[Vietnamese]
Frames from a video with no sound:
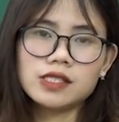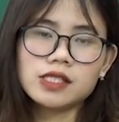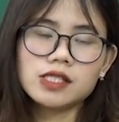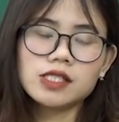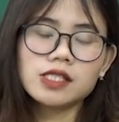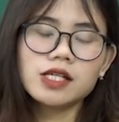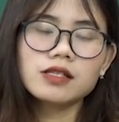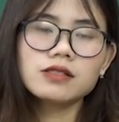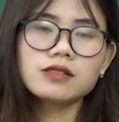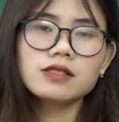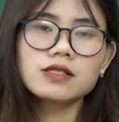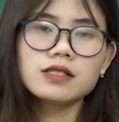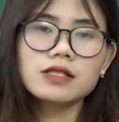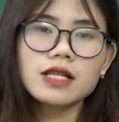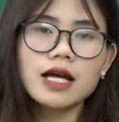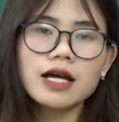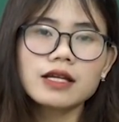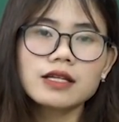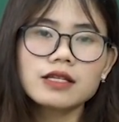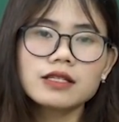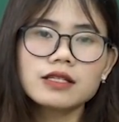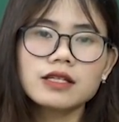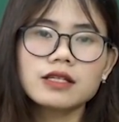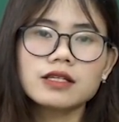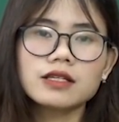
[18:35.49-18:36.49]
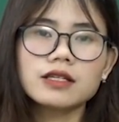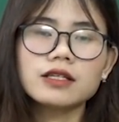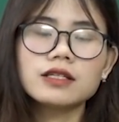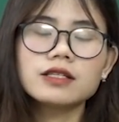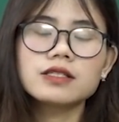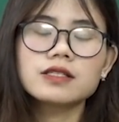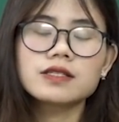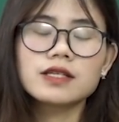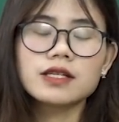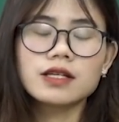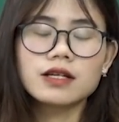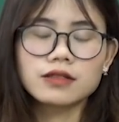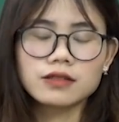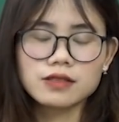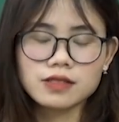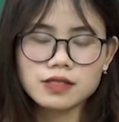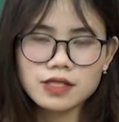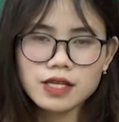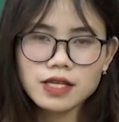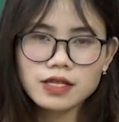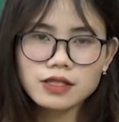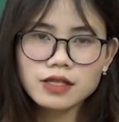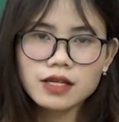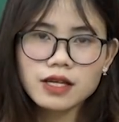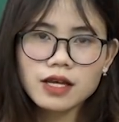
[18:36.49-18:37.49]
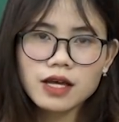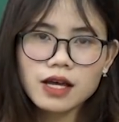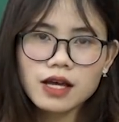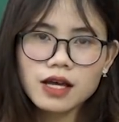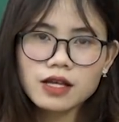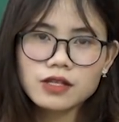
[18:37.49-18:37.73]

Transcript: chân tay thì xiềng xích,